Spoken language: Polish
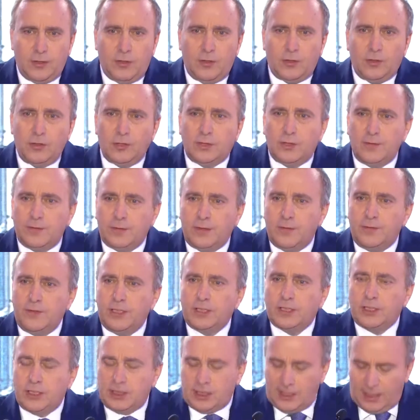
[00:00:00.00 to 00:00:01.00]
Gorąco w to
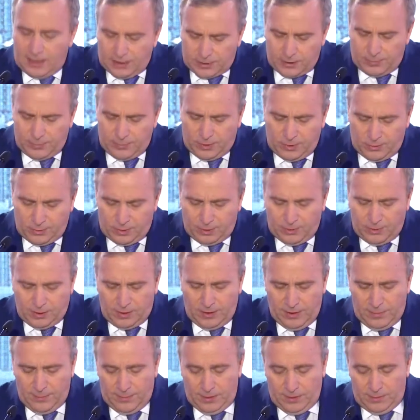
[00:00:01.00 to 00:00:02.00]
wierzę, że razem to
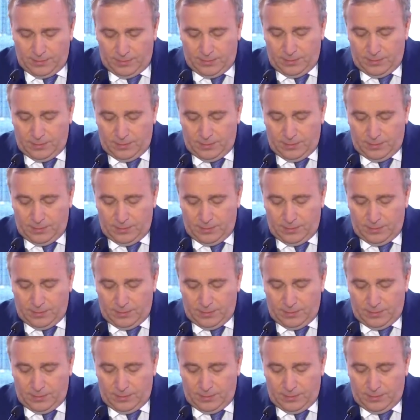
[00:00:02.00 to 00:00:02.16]
osiągniemy.